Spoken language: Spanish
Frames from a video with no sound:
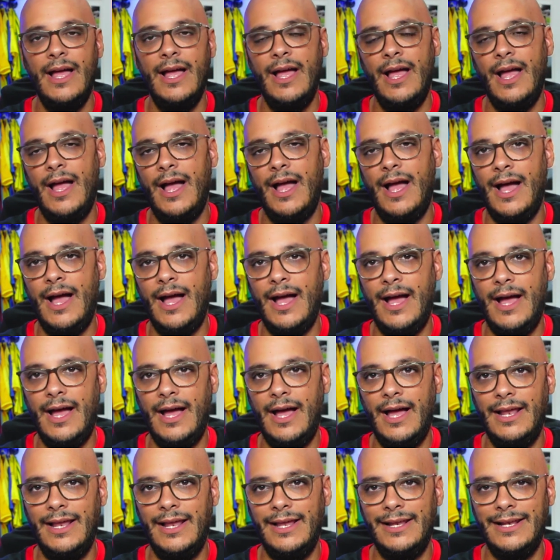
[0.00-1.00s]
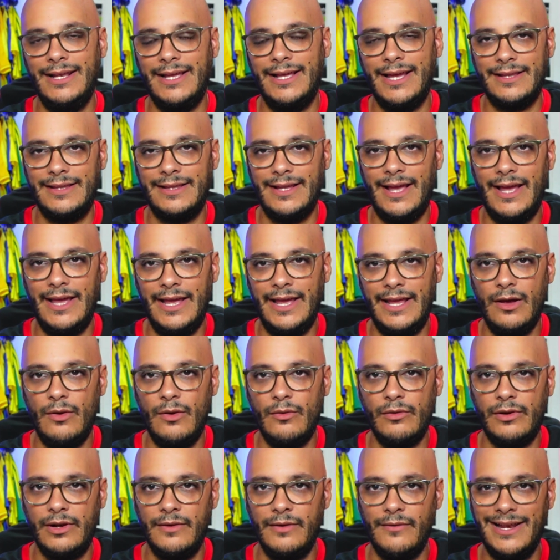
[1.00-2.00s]
al Cartagena,
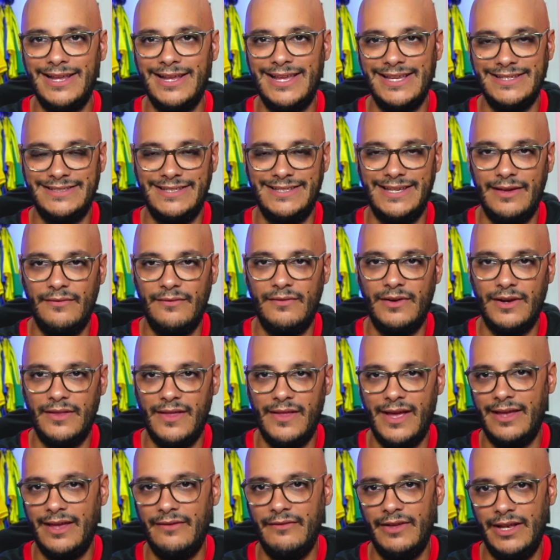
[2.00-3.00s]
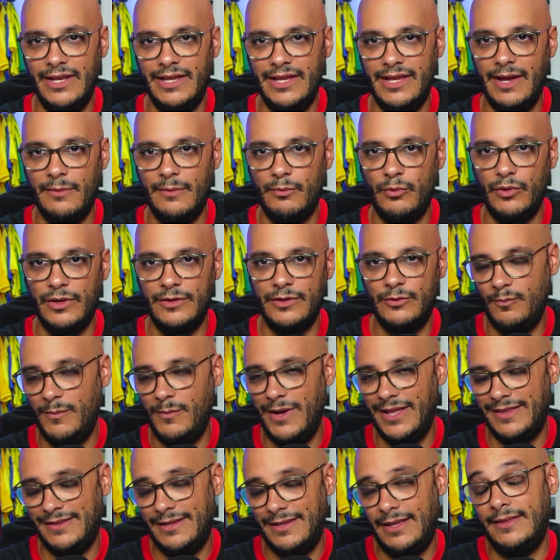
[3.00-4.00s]
un rival que sí que es verdad que venía pues
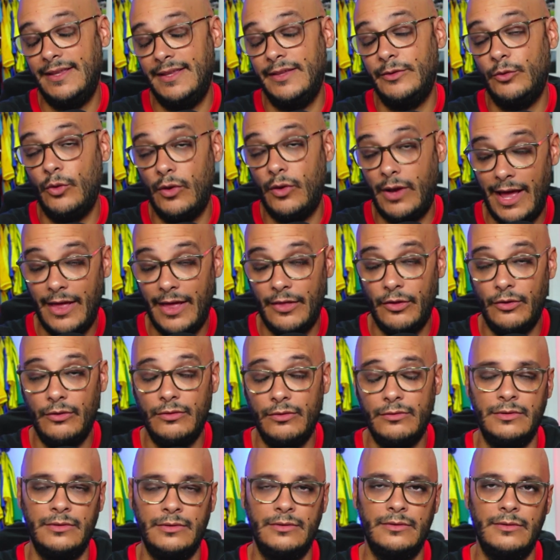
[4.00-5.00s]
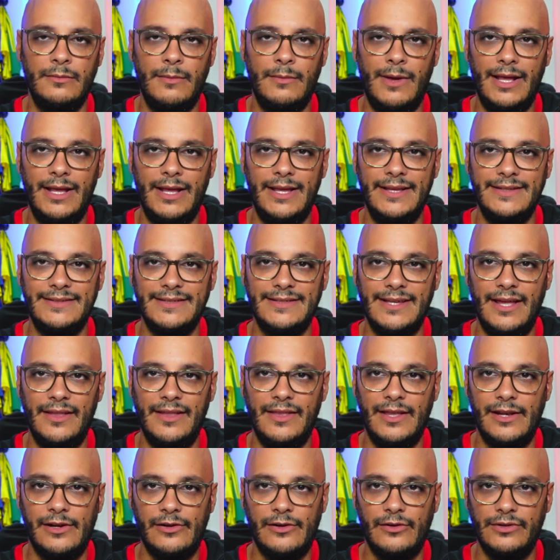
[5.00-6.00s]
bastante tocado, esa
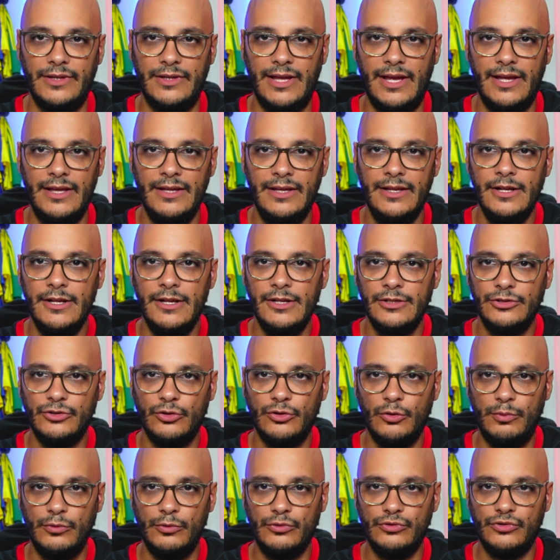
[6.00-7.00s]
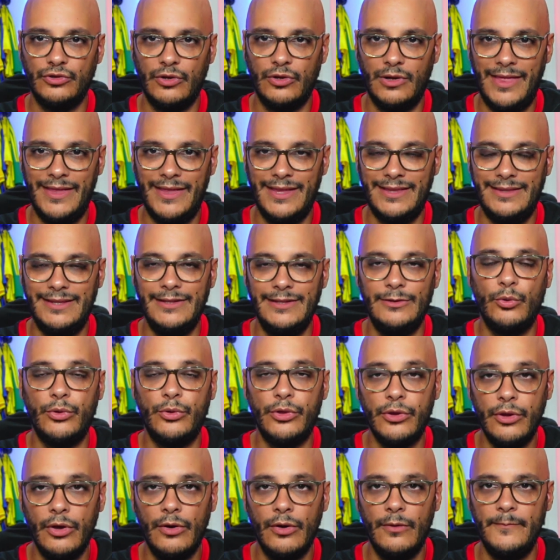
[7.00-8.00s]
derrota supuso la
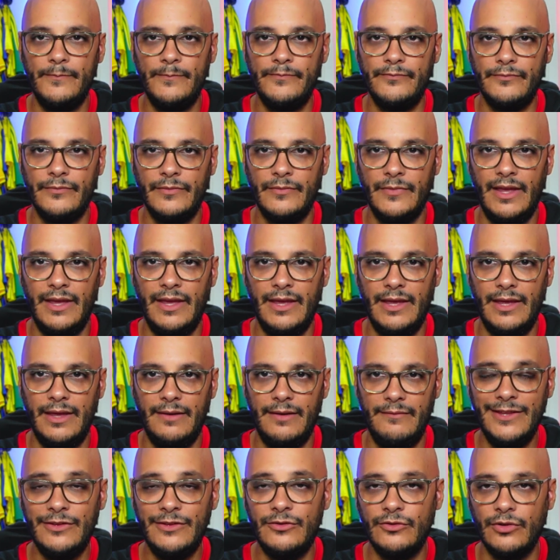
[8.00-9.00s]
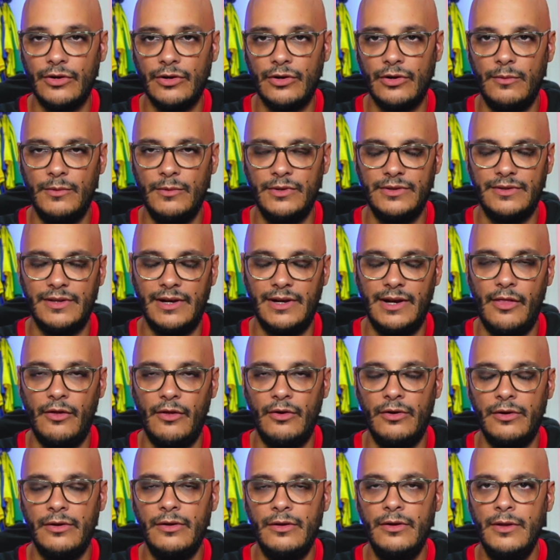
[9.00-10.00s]
destitución de Víctor como
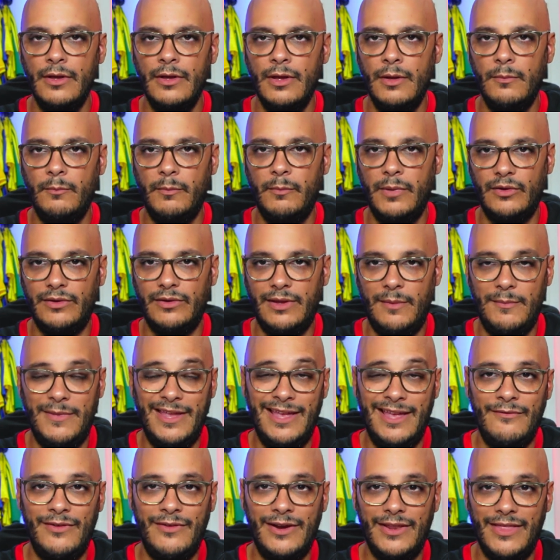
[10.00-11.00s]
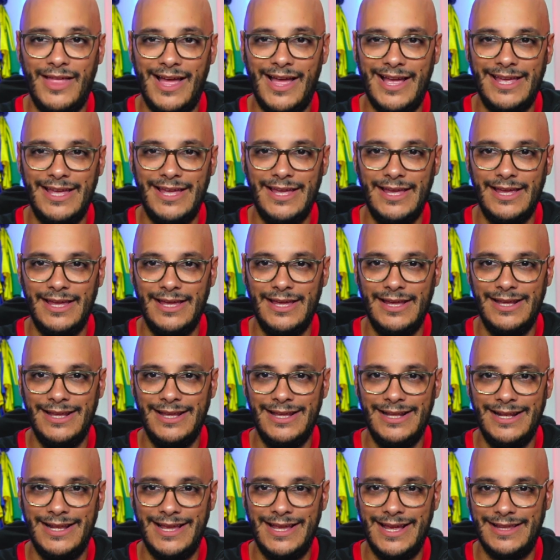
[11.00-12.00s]
entrenador, pero también es verdad que
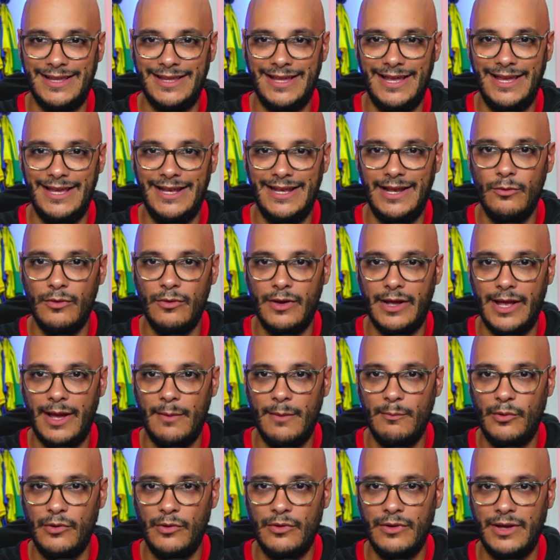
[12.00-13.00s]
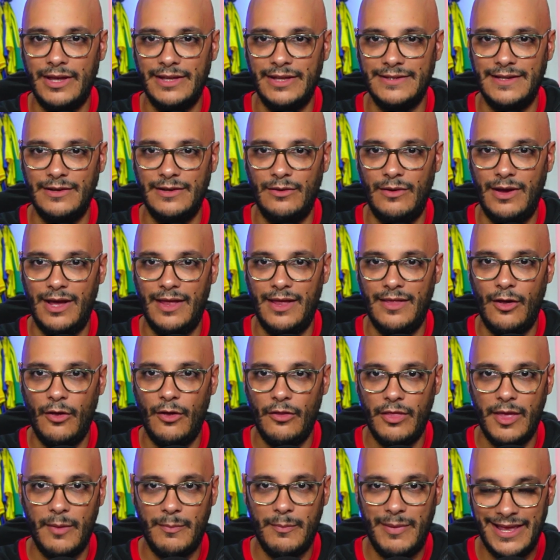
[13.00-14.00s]
el Cartagena es un campo que se nos ha dado
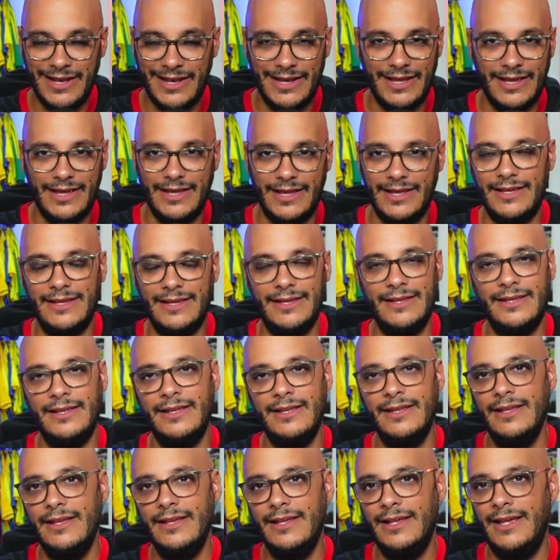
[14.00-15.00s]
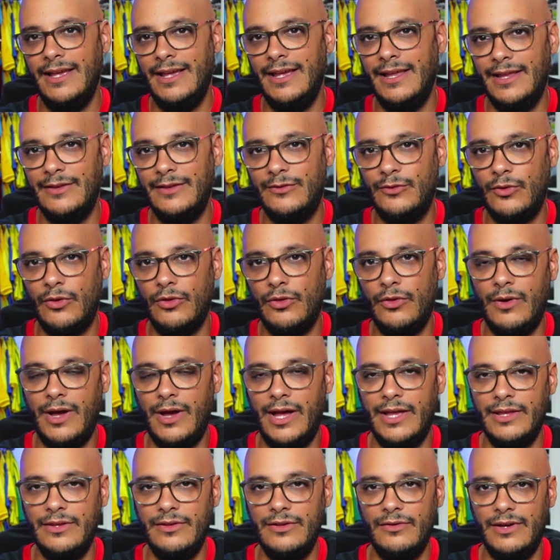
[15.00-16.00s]
de pena en, estos dos
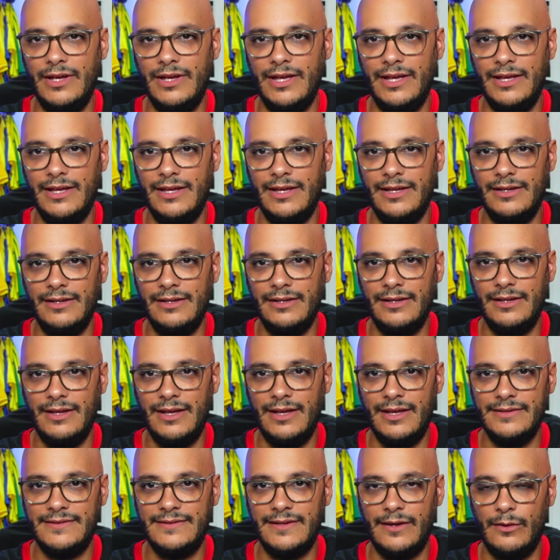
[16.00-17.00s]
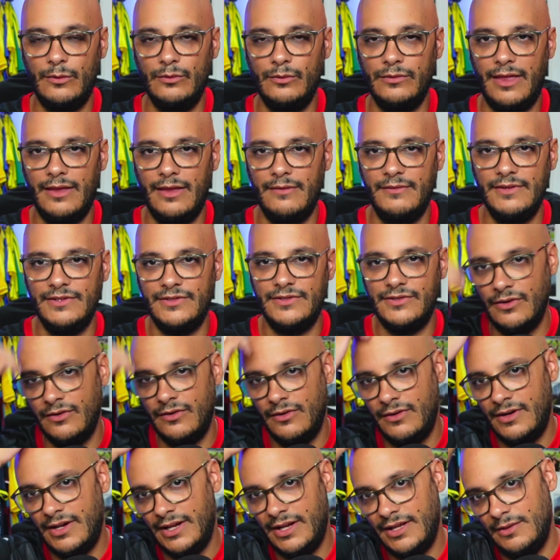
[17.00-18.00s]
años en, segunda
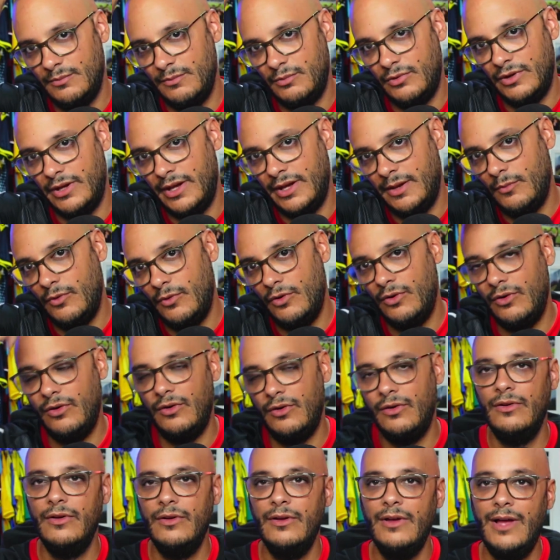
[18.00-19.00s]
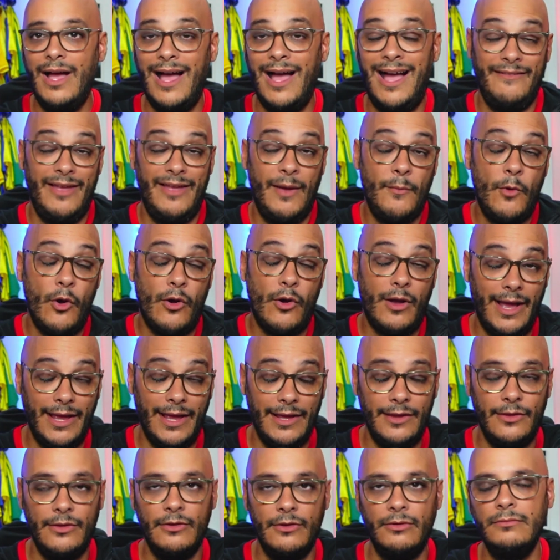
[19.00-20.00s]
división. Allí pues hemos, habíamos
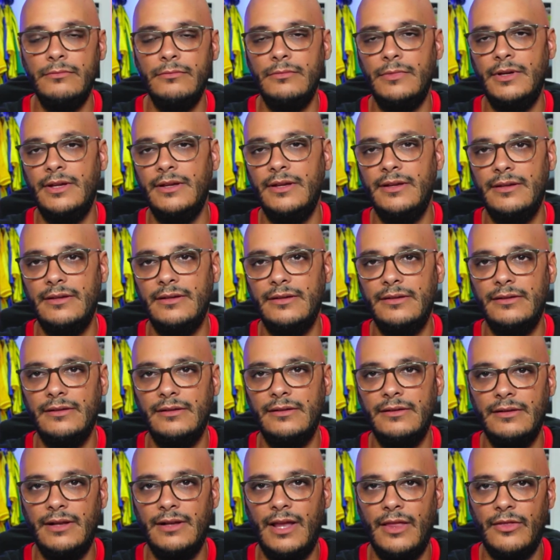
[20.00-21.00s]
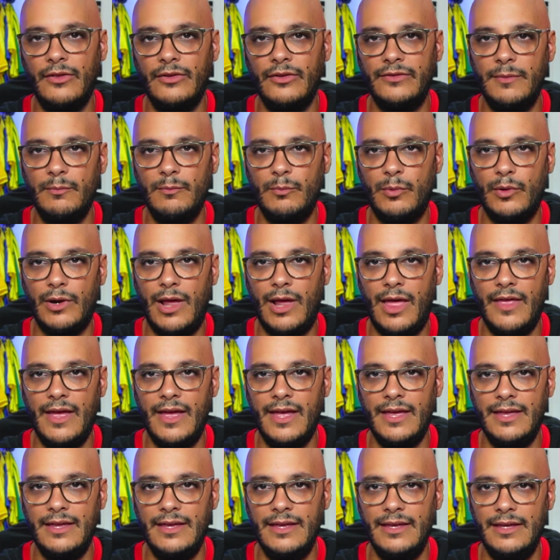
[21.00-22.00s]
caído en las dos
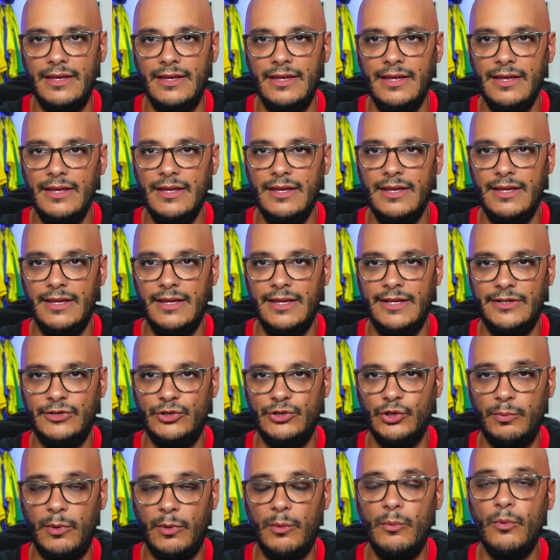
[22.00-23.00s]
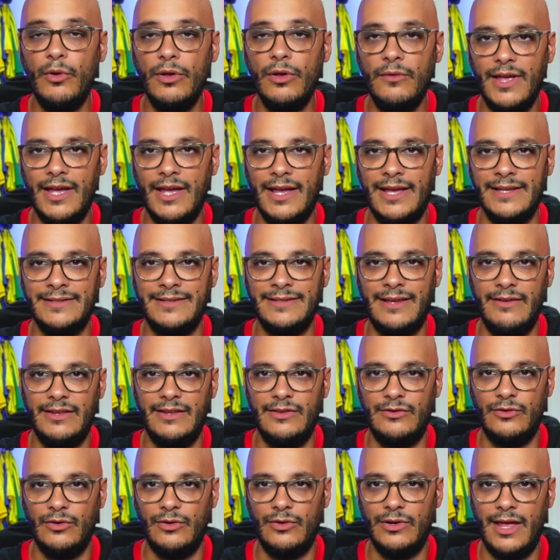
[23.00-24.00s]
temporadas y, y supo muy bien esa
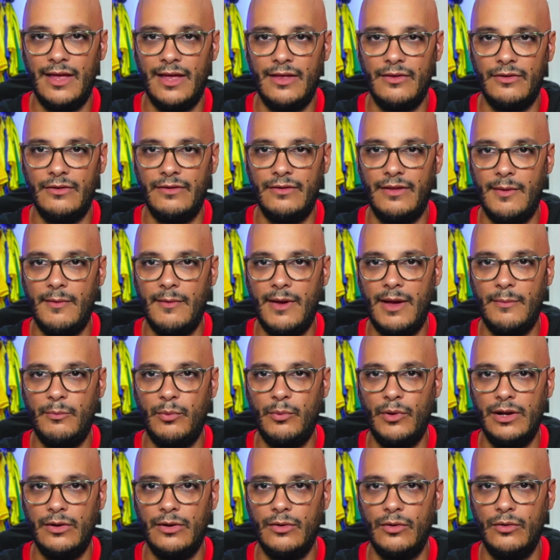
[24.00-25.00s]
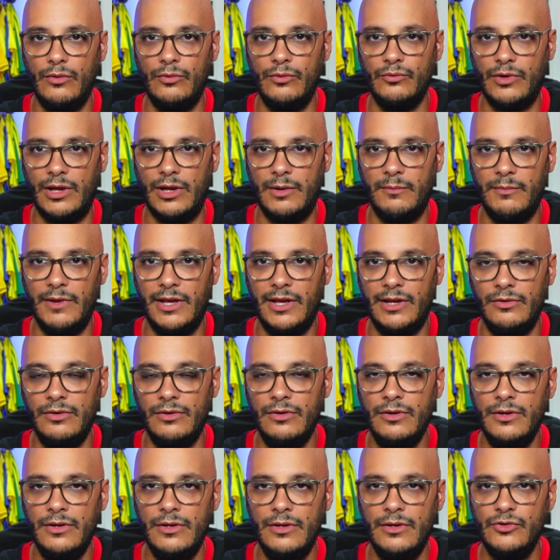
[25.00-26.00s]
victoria, donde además pues el conjunto armero
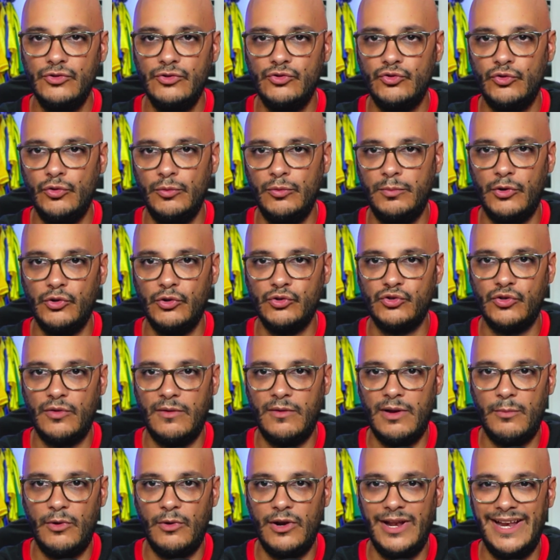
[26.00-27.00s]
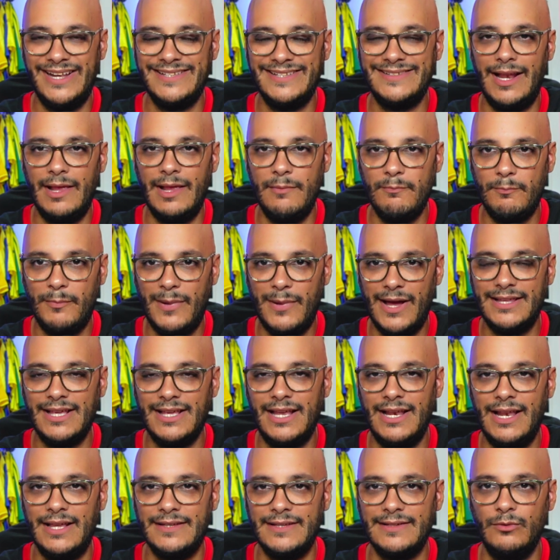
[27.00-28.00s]
supo sobreponerse al empate
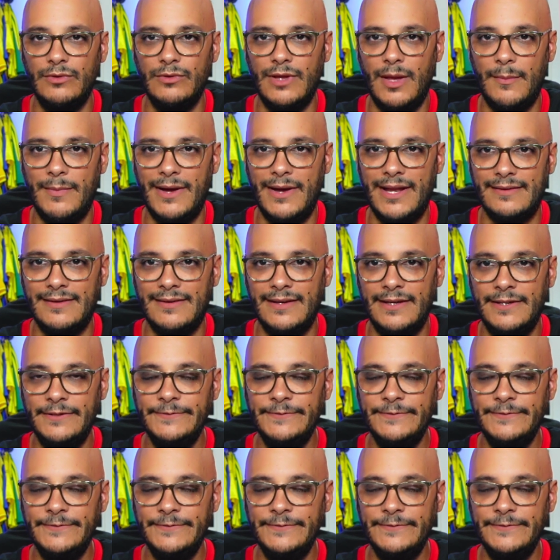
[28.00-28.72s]
en la segunda parte